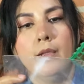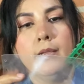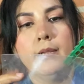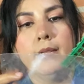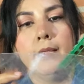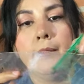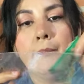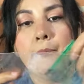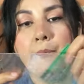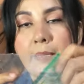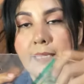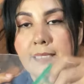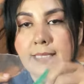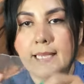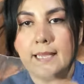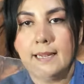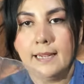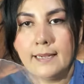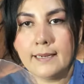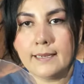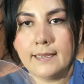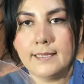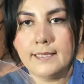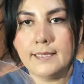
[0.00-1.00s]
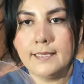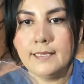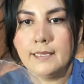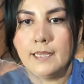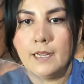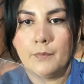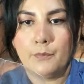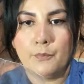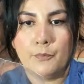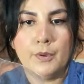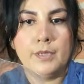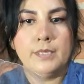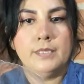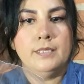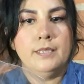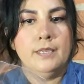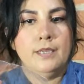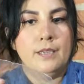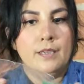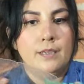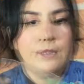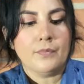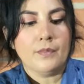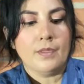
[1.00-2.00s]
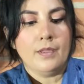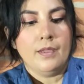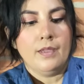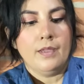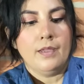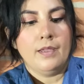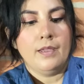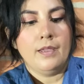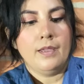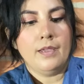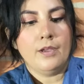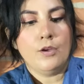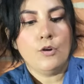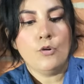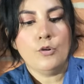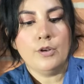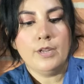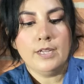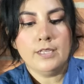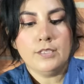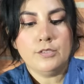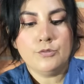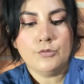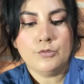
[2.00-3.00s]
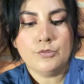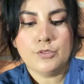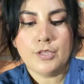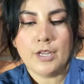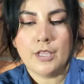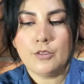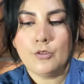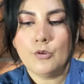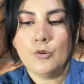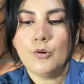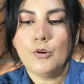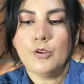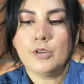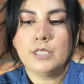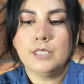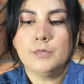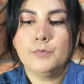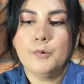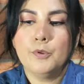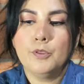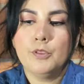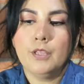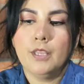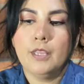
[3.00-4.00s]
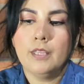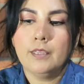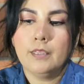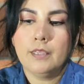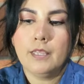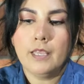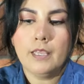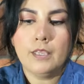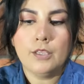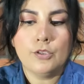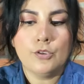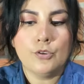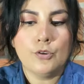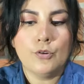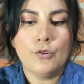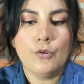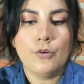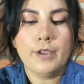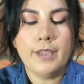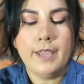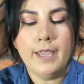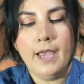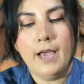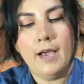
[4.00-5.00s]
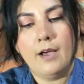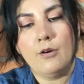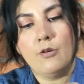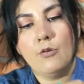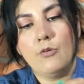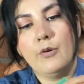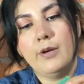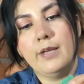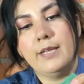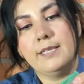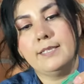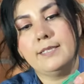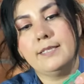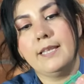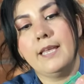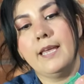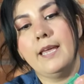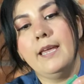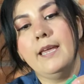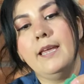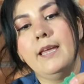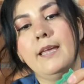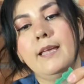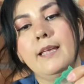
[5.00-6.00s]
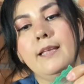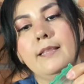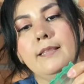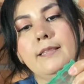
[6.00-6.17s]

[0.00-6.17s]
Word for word: empezar a rellenar pues eh, con el sustrato correspondiente, yo lo que hago es que